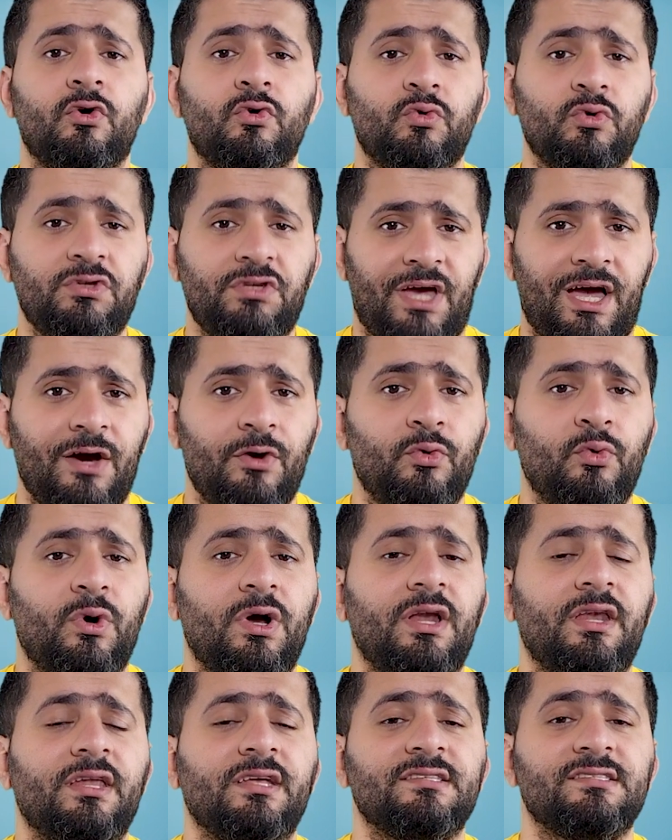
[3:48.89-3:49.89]

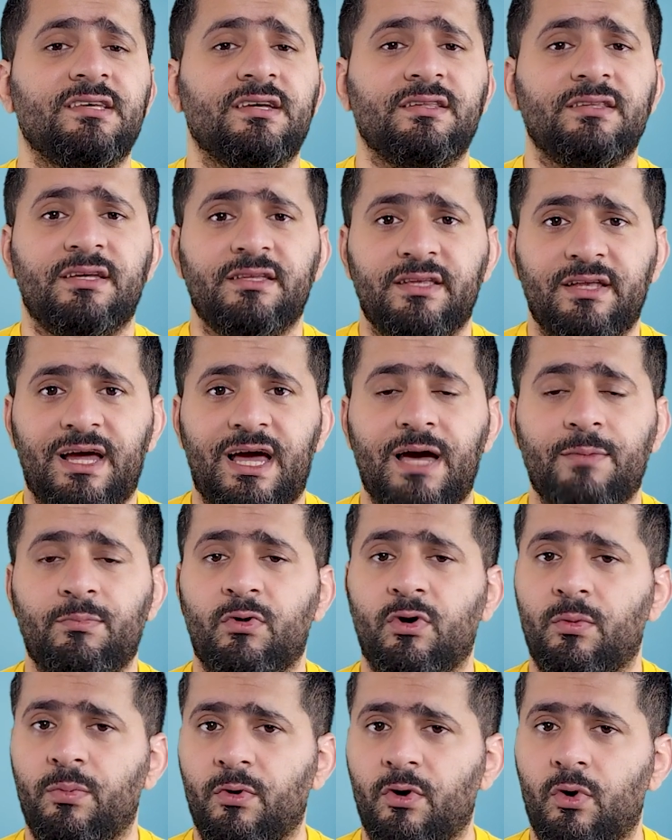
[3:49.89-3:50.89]
وتحولنا صرنا نلعب
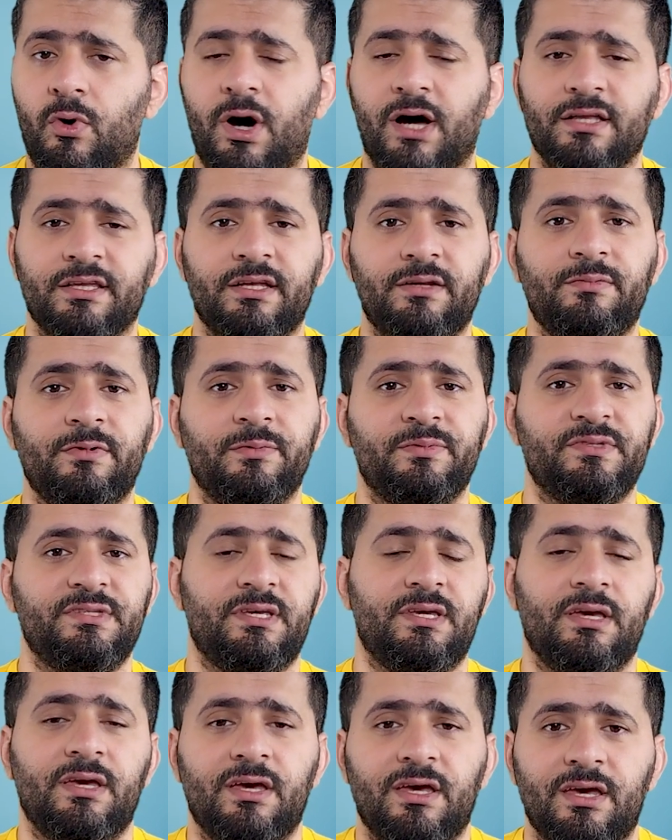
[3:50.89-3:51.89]
بقواضي
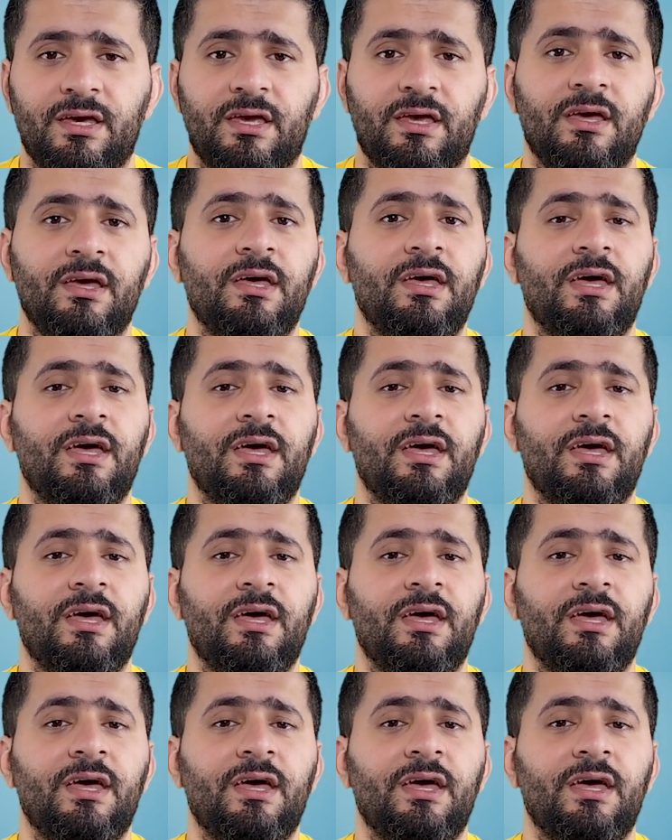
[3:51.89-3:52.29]
البيبسي اي